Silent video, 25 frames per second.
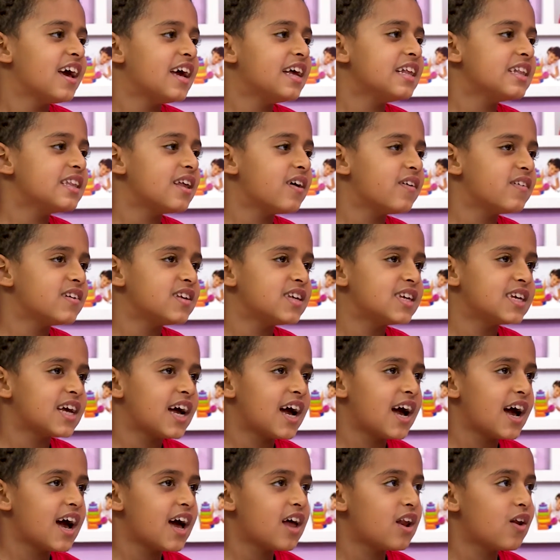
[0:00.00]
انت
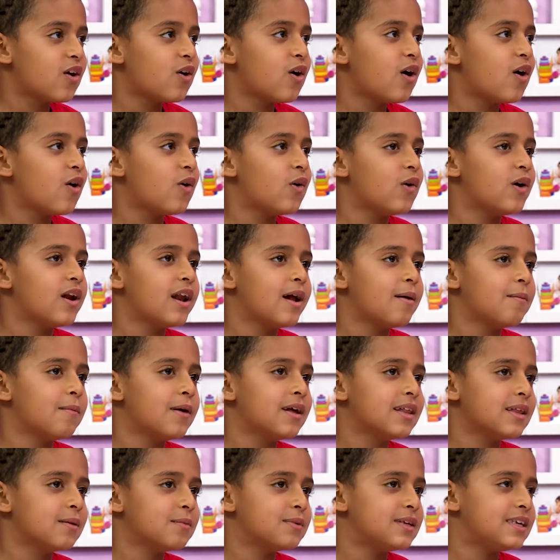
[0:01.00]
بتزعله
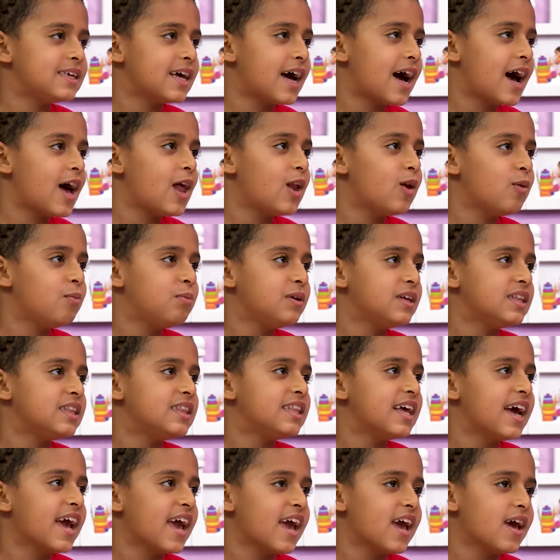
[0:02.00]
ولما انت بتزعله
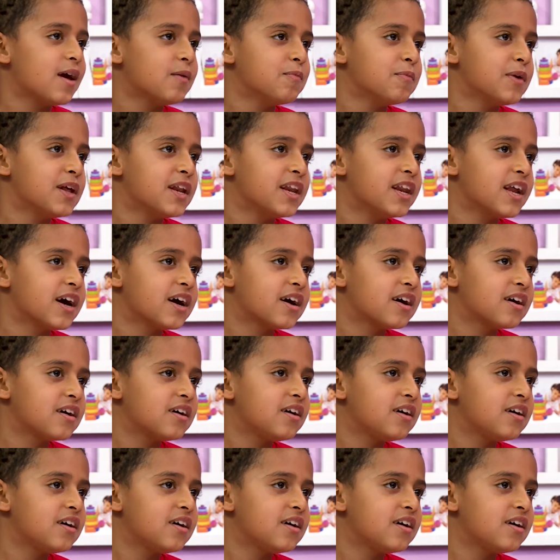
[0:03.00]
بيتضايق منك